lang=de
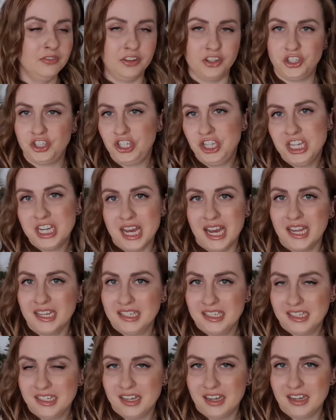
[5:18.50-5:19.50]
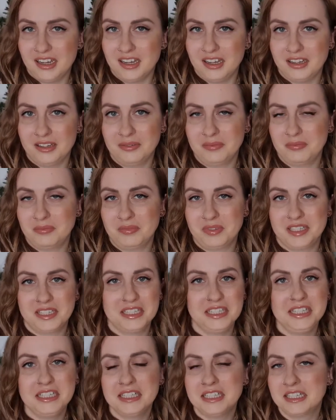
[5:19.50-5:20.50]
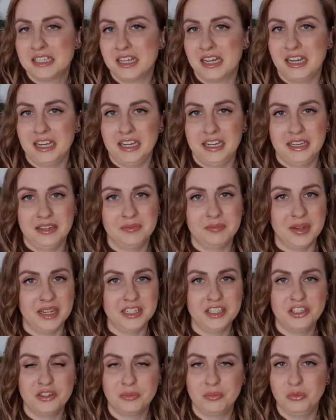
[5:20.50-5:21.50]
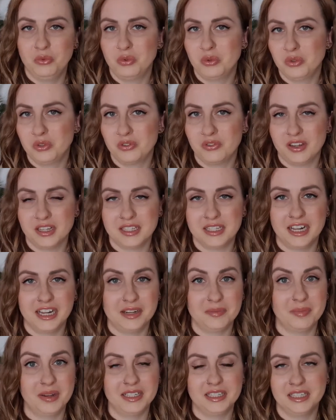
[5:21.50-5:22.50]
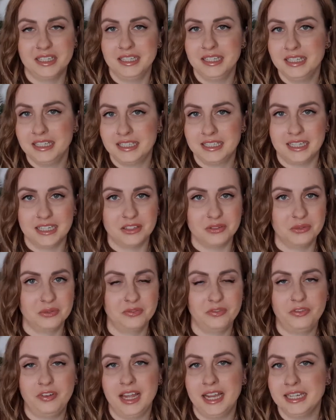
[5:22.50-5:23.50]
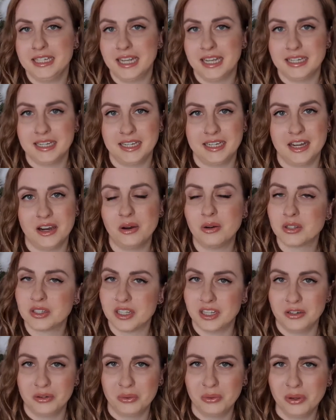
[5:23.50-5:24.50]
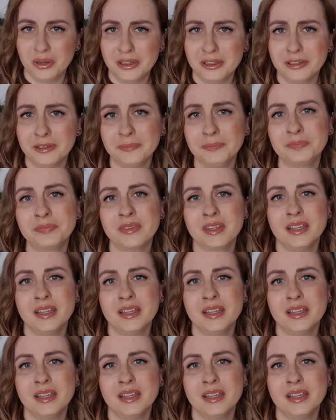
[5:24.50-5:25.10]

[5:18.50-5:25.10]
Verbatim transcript: verschiedenartiger Stil sein. Manche mögen sowas halt, manche nicht. Also vielleicht hat er da auch seine Gründe.